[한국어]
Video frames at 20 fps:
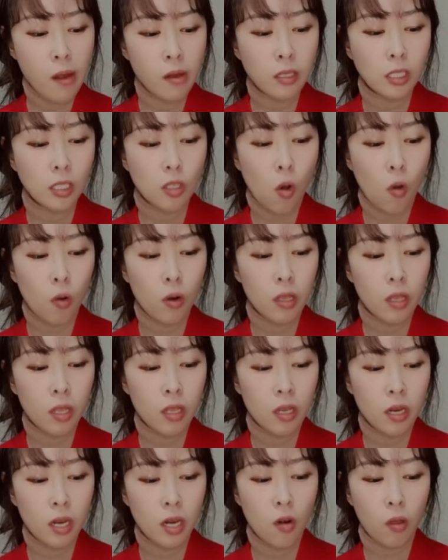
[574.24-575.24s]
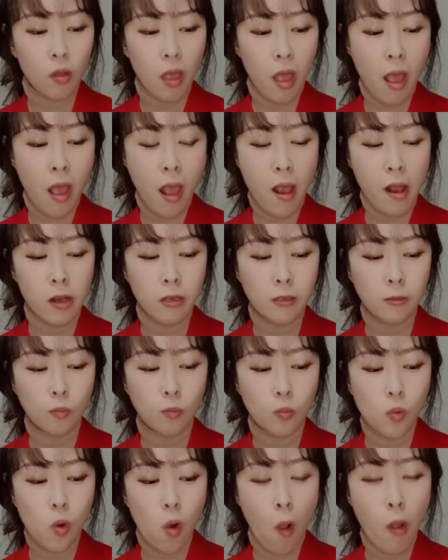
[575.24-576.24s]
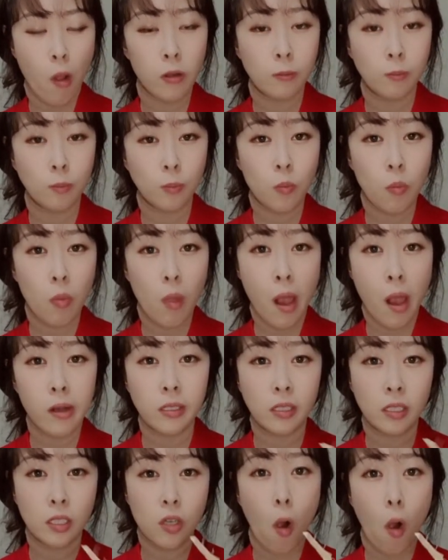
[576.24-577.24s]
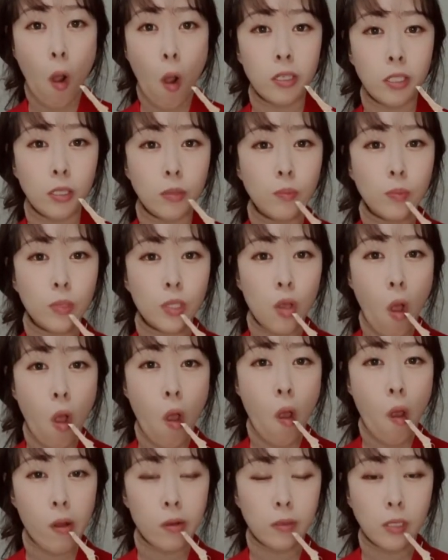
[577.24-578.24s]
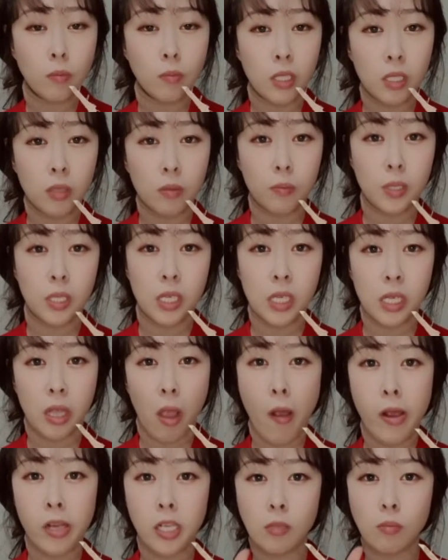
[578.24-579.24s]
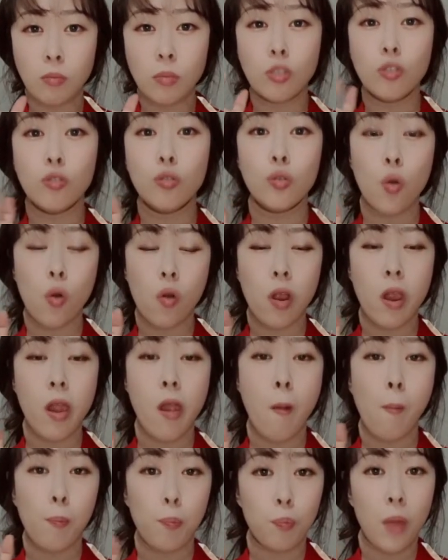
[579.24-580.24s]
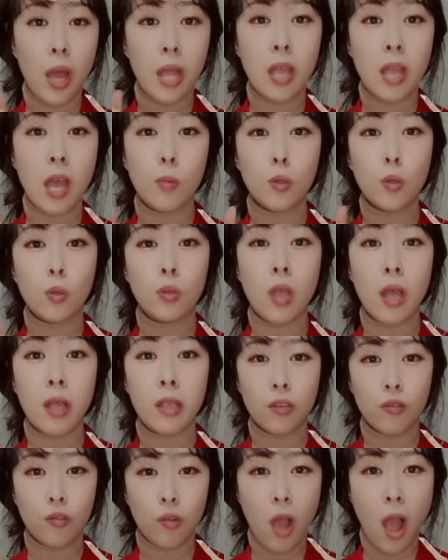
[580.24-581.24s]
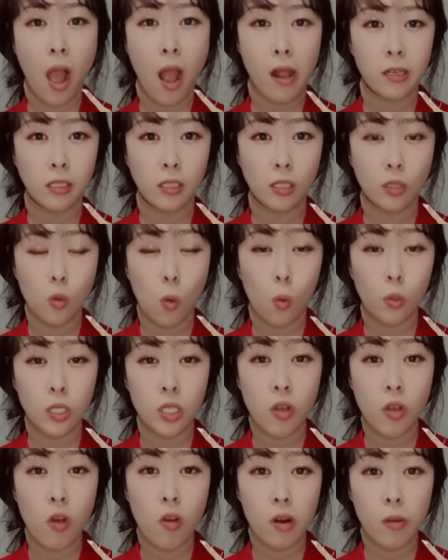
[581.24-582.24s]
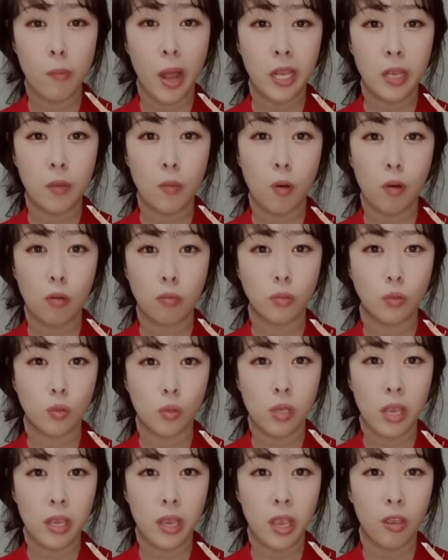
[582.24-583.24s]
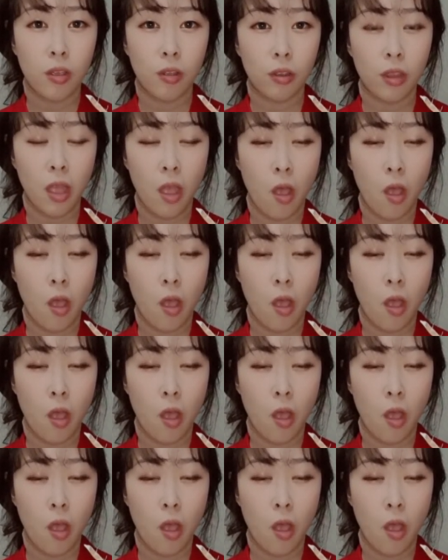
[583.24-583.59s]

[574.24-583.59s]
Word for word: 그래서 어린이들이 이렇게 뭐 씹는 거, 씹는 음식, 씹는 운동을 많이 하면 좋다는 이유가 이 오징어를 많이 먹으면 좋다는 얘기였네요.